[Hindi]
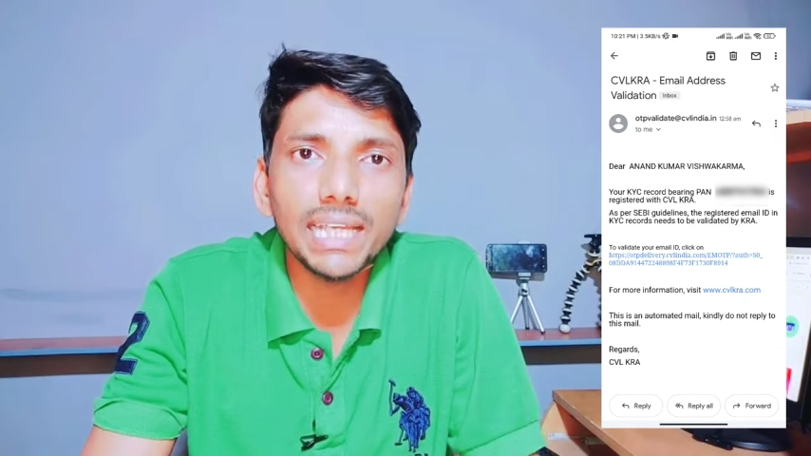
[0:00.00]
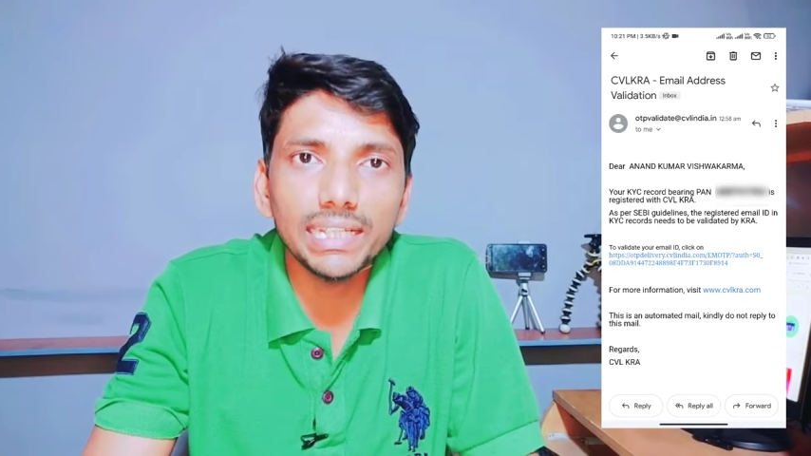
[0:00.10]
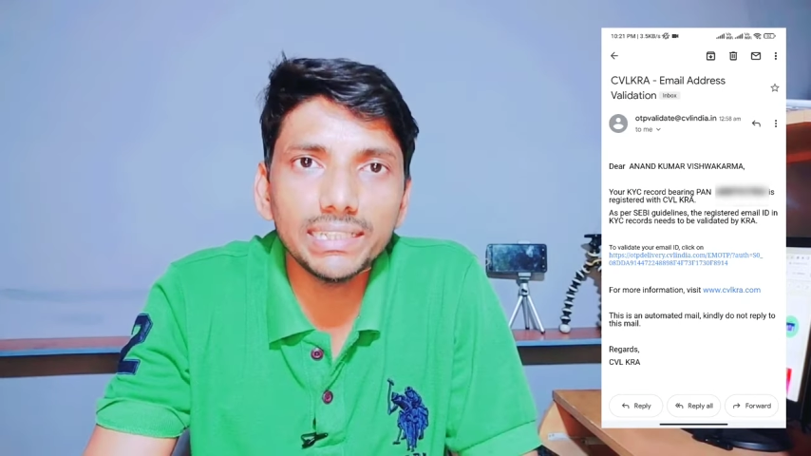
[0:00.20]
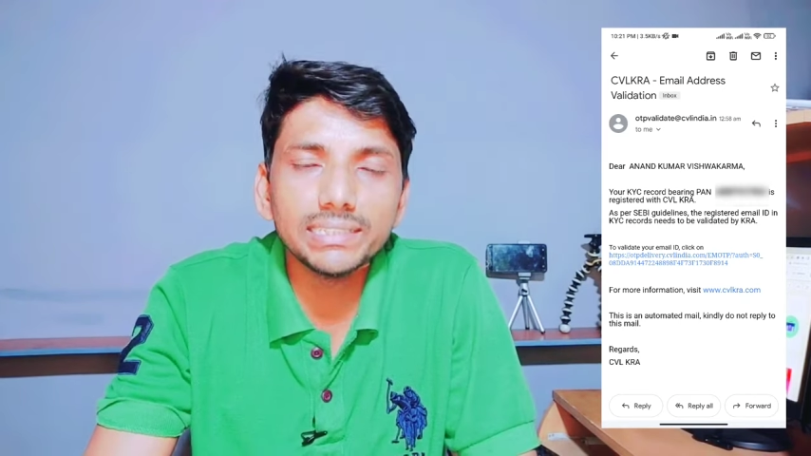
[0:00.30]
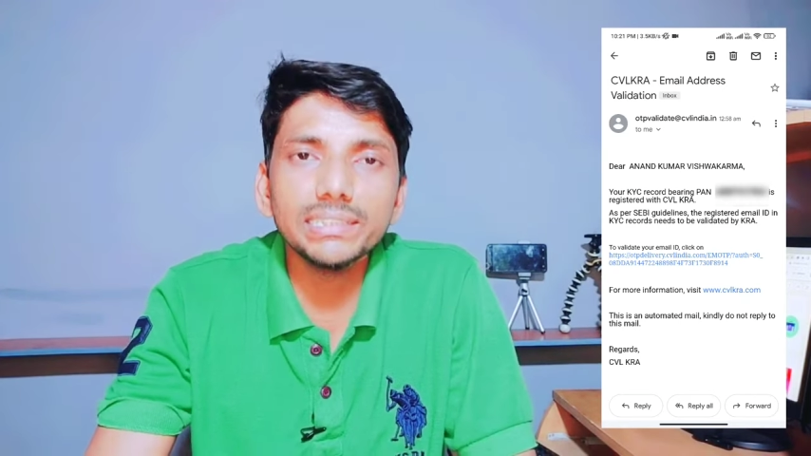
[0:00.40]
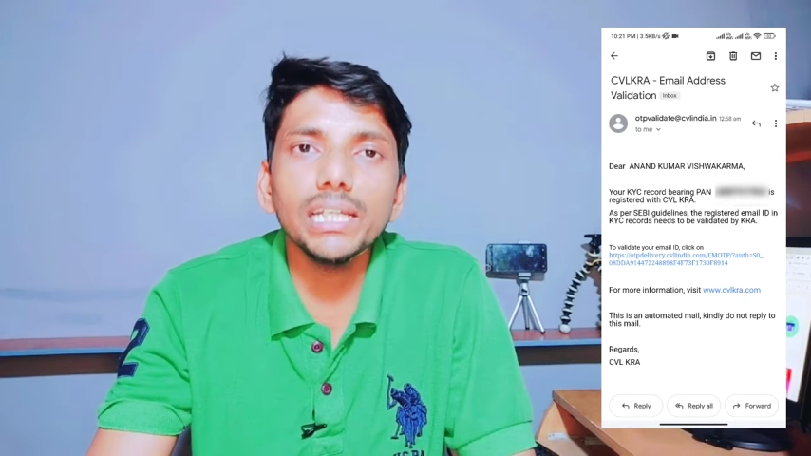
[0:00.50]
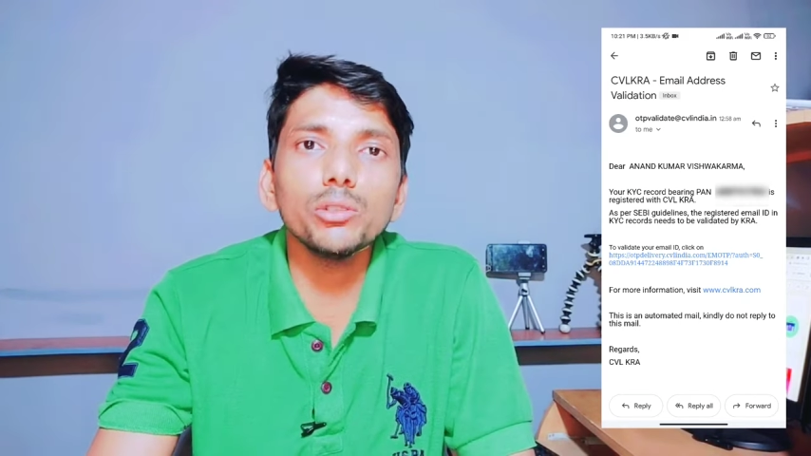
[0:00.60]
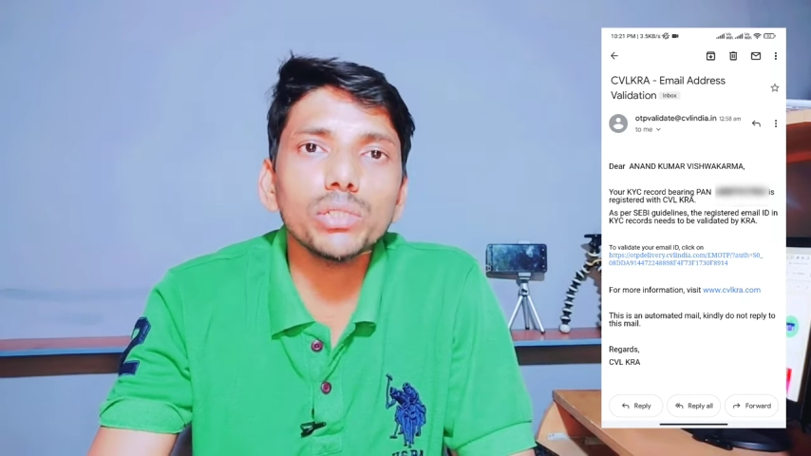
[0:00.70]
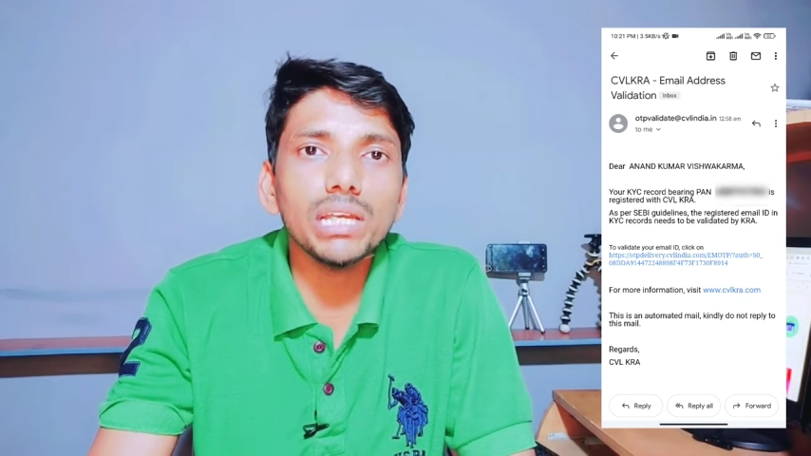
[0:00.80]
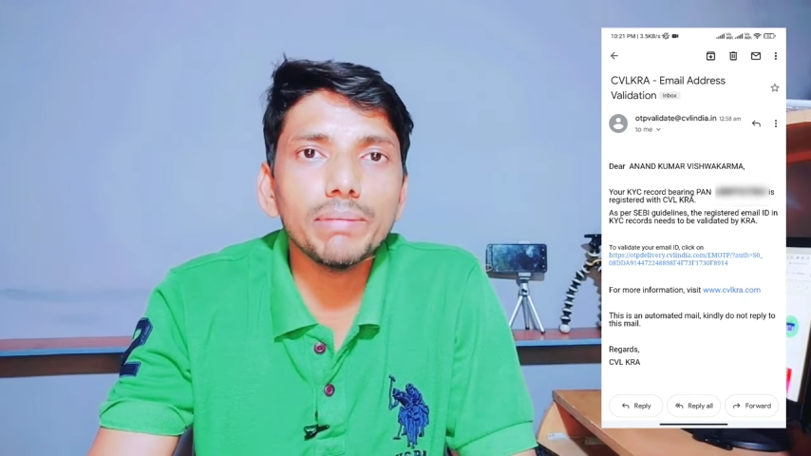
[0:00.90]
एजेंसी है
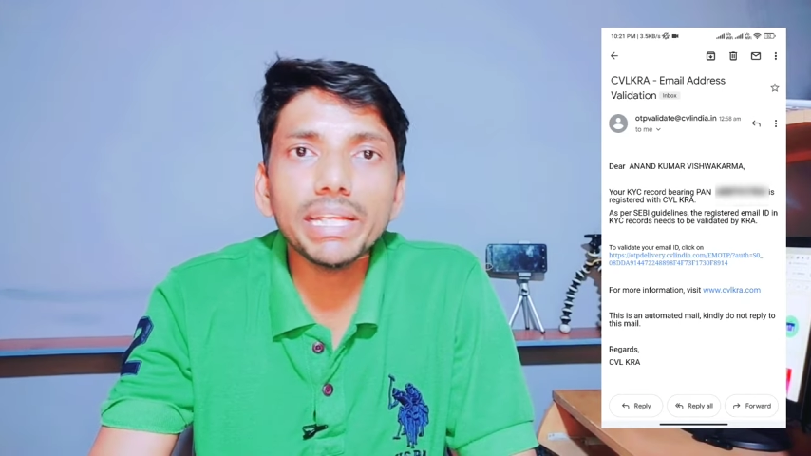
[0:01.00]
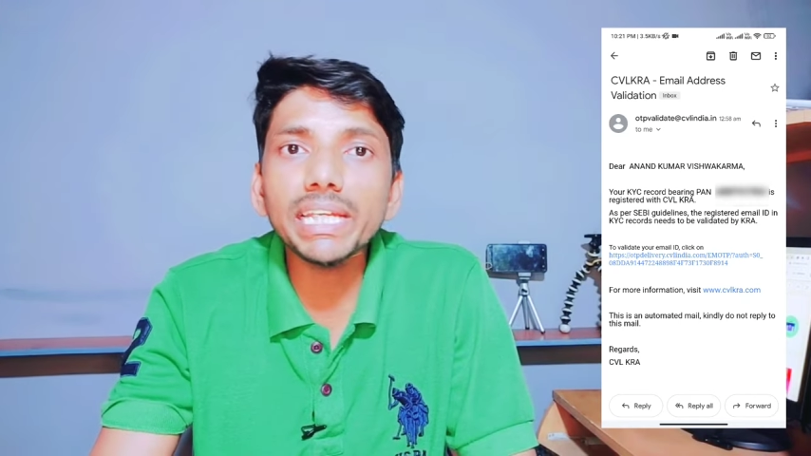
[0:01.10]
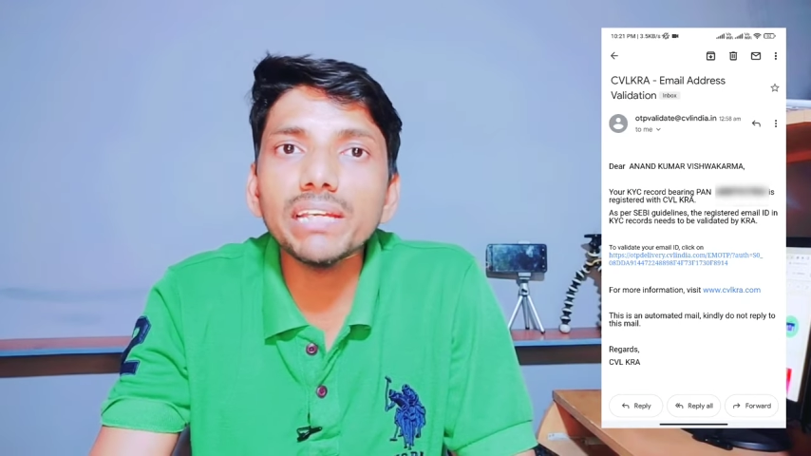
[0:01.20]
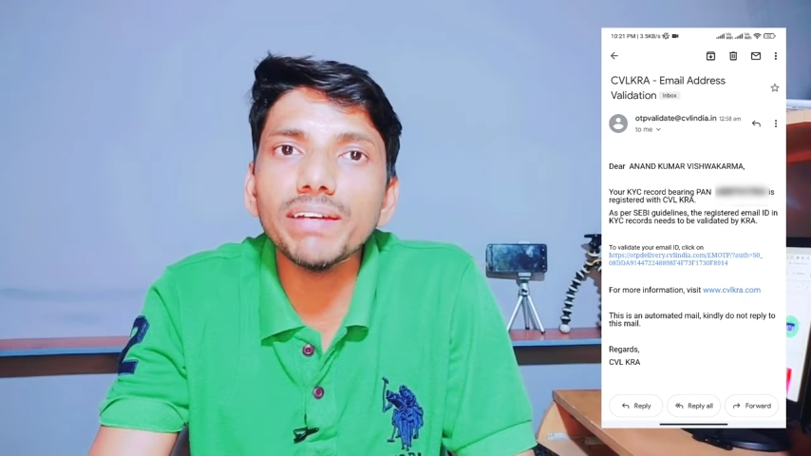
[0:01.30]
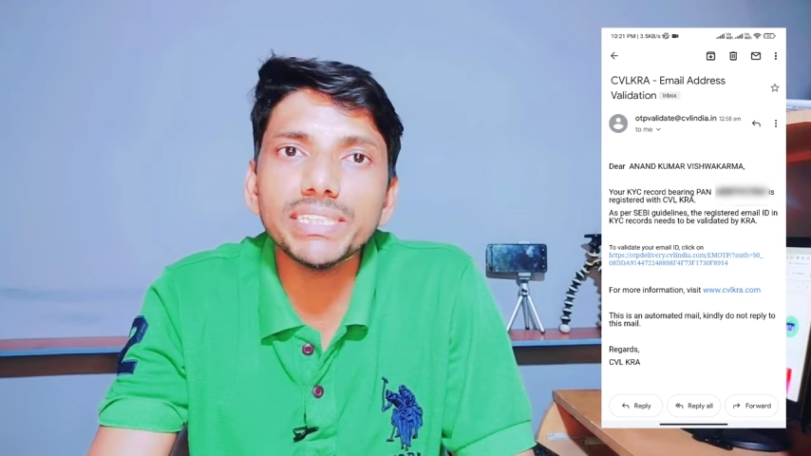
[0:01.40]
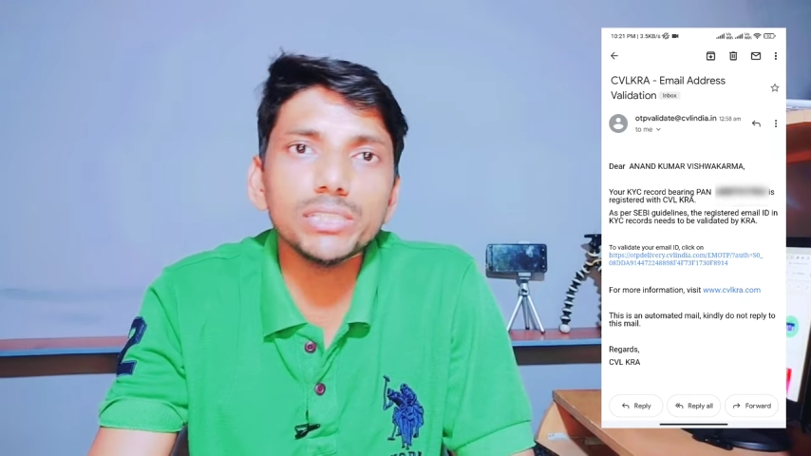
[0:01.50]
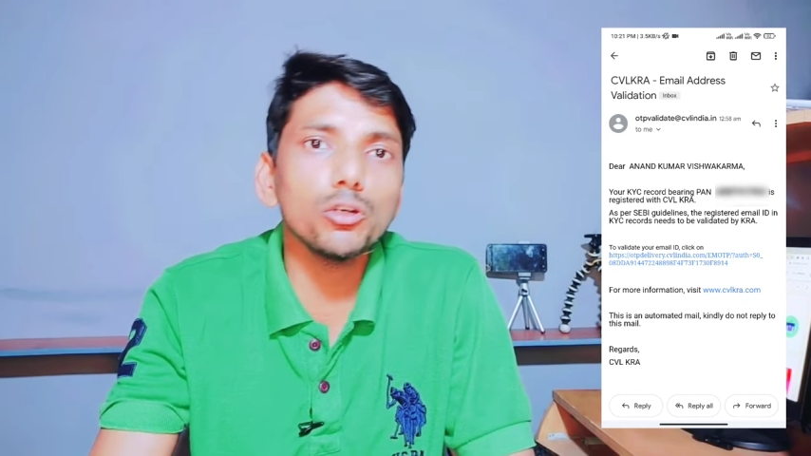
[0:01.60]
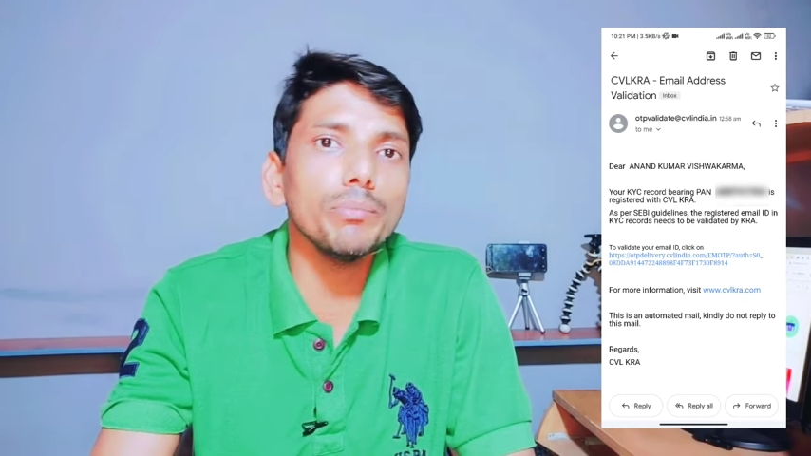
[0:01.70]
जो कि हमारे केवाईसी को